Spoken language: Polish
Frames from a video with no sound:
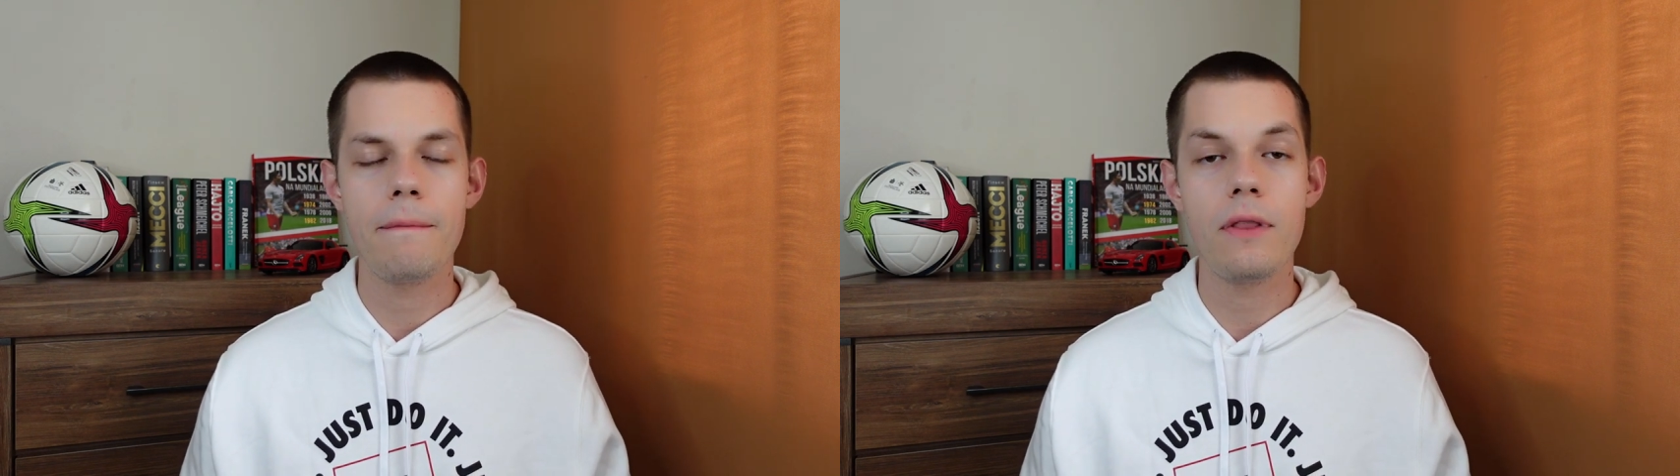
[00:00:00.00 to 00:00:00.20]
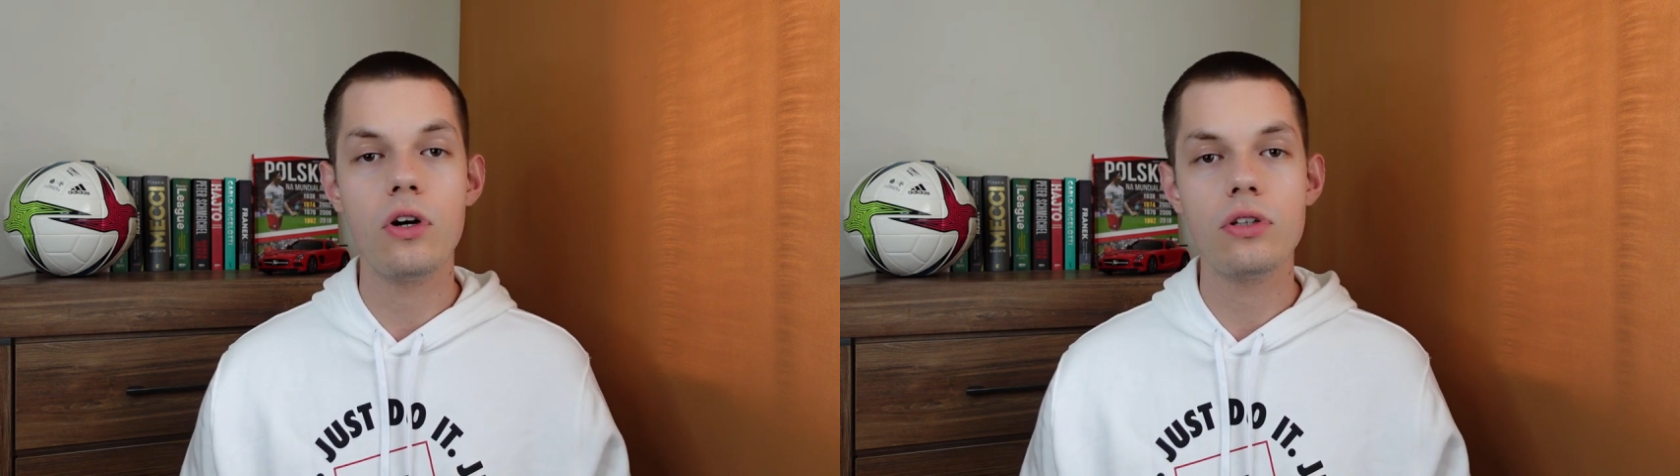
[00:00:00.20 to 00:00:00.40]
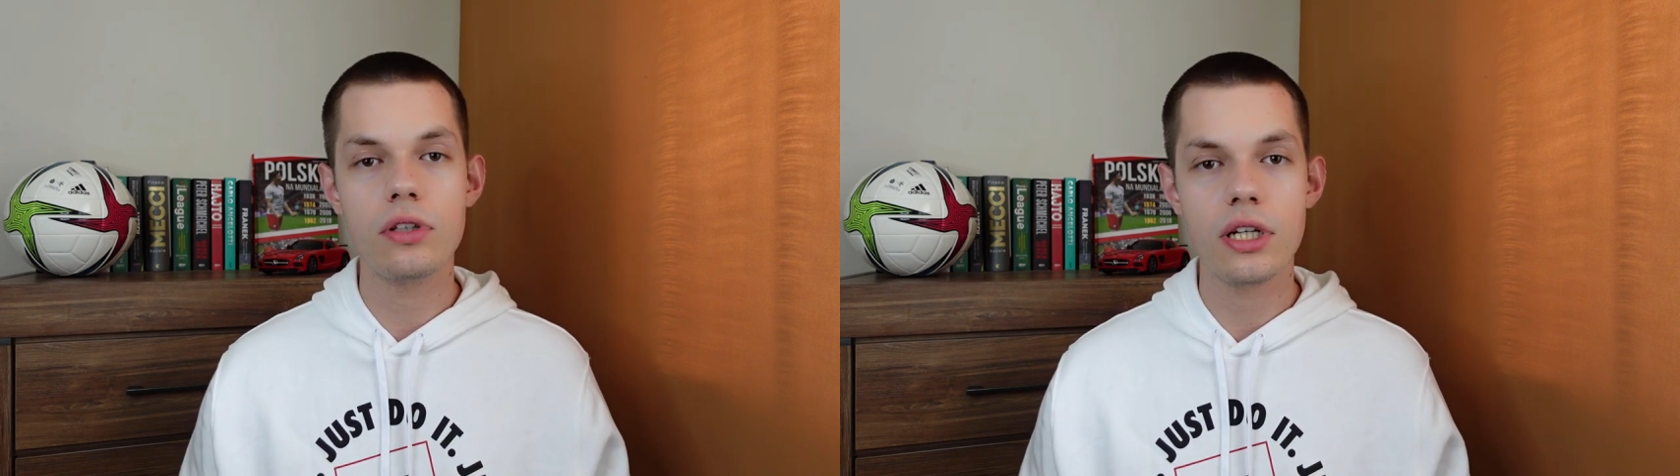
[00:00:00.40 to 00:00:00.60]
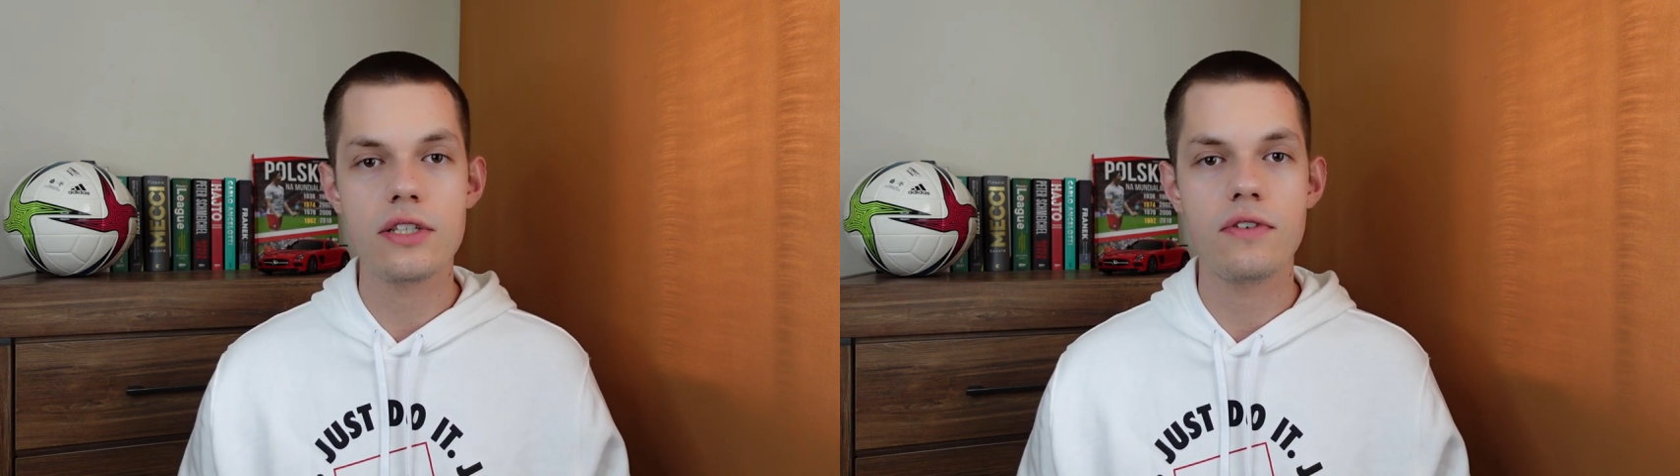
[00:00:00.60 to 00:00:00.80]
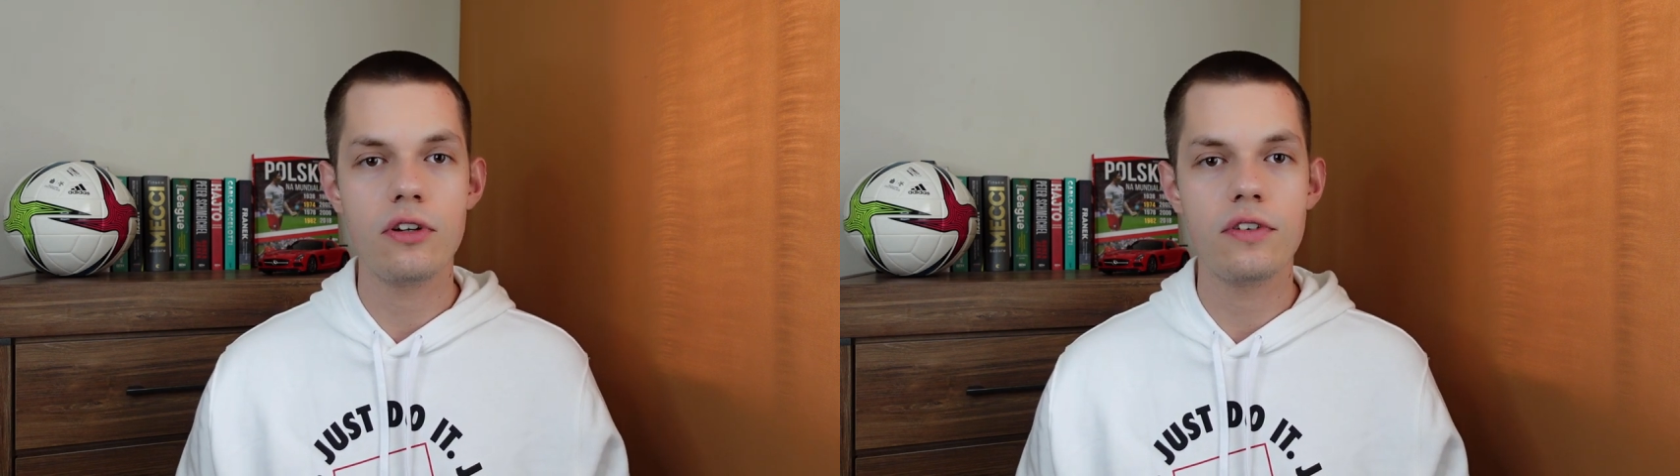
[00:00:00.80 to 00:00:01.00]
okno
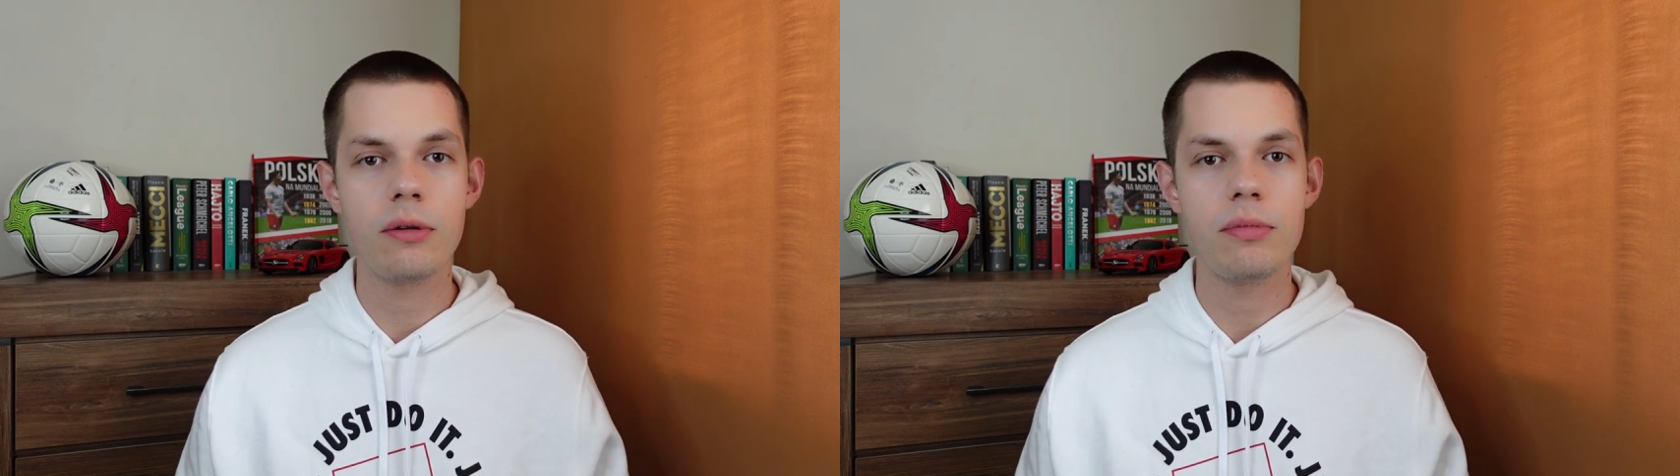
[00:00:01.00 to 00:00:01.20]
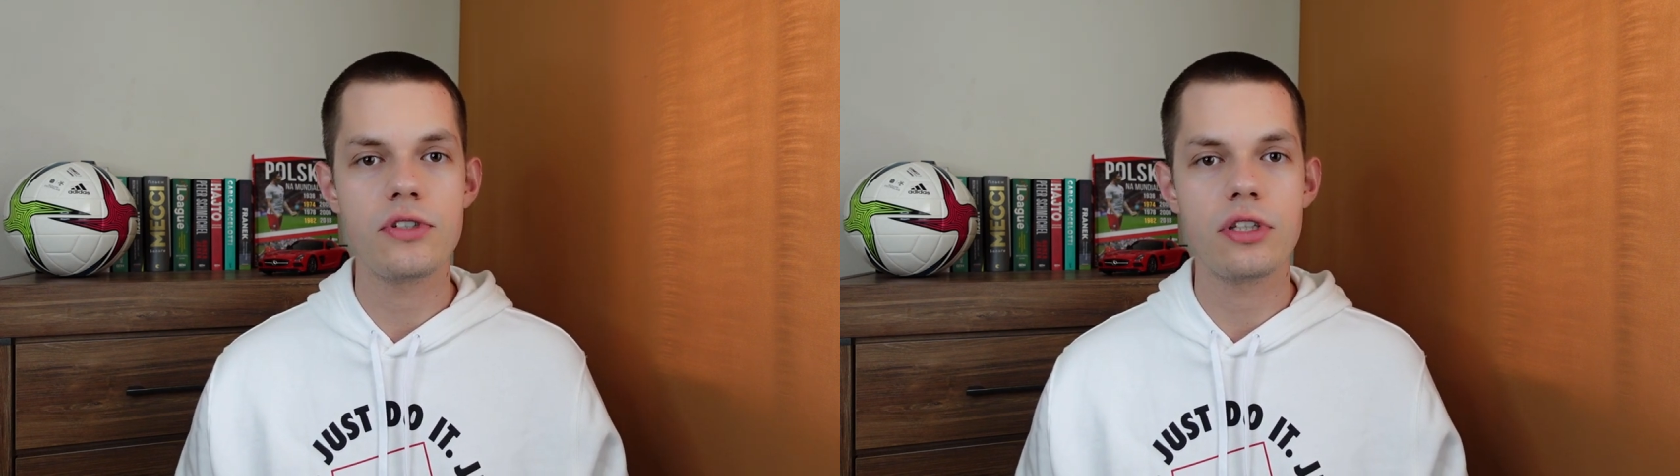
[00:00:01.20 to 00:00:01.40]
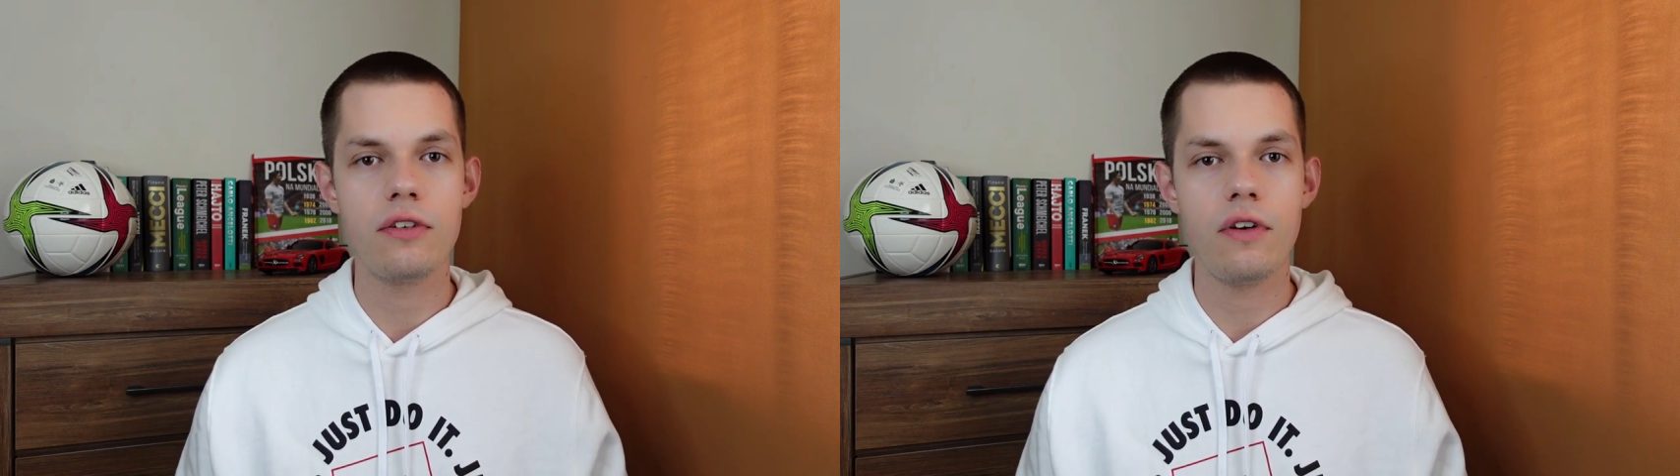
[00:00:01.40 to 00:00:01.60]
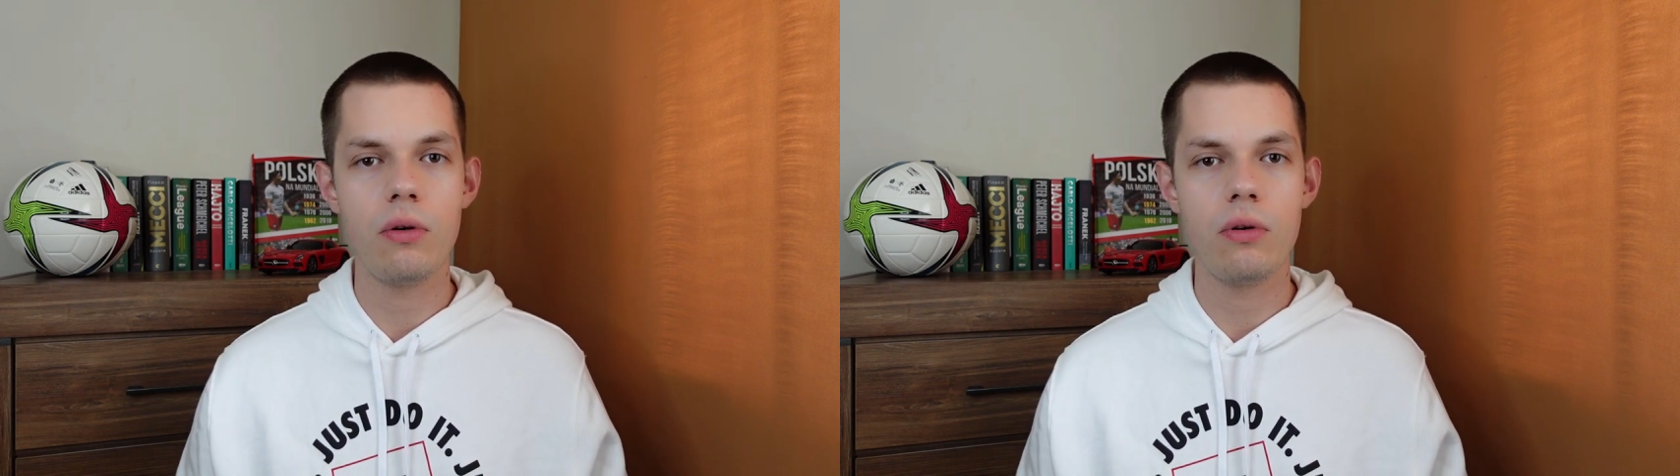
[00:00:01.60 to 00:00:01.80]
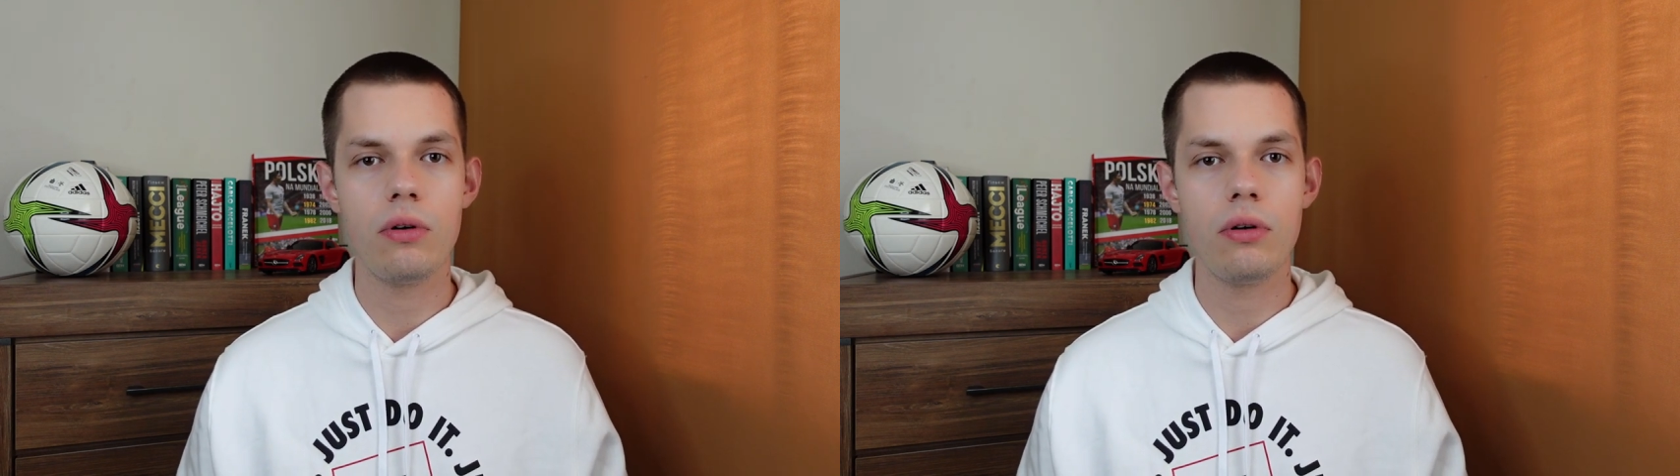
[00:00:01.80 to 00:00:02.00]
transferowe, jak będzie
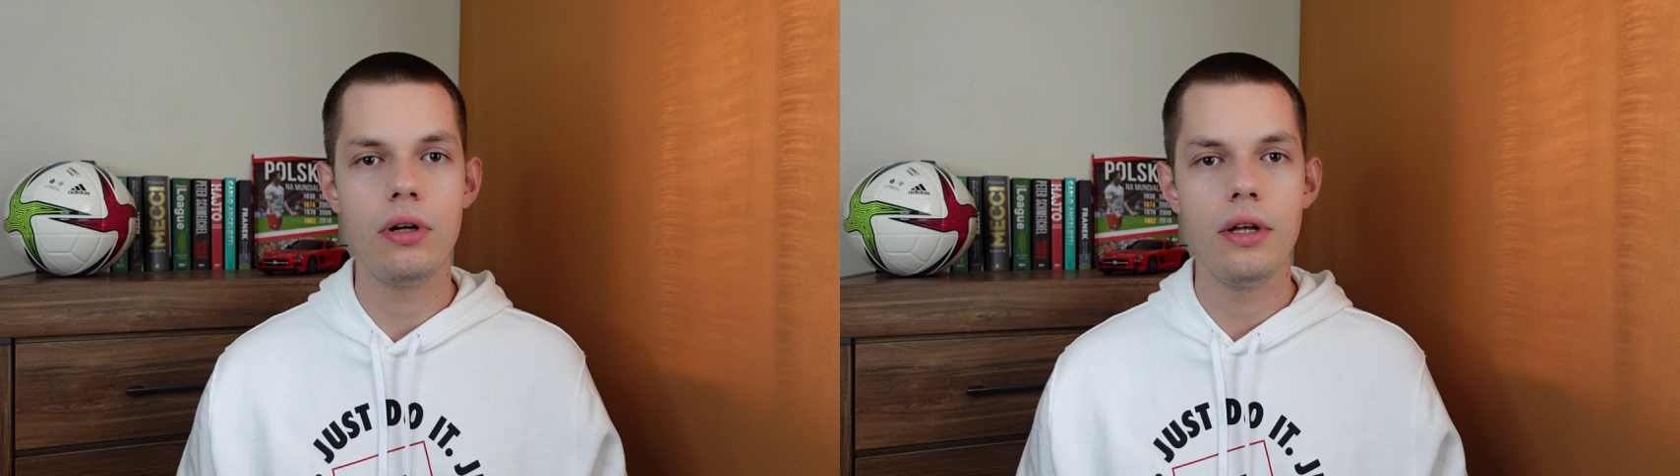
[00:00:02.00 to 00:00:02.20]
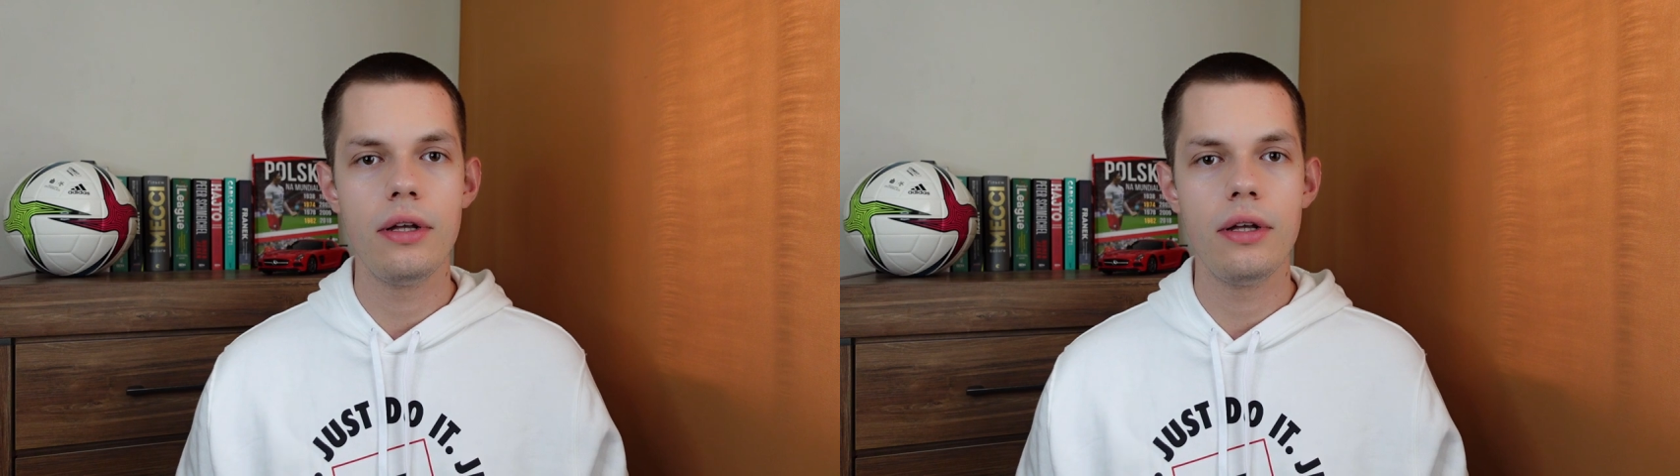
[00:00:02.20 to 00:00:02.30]
trwało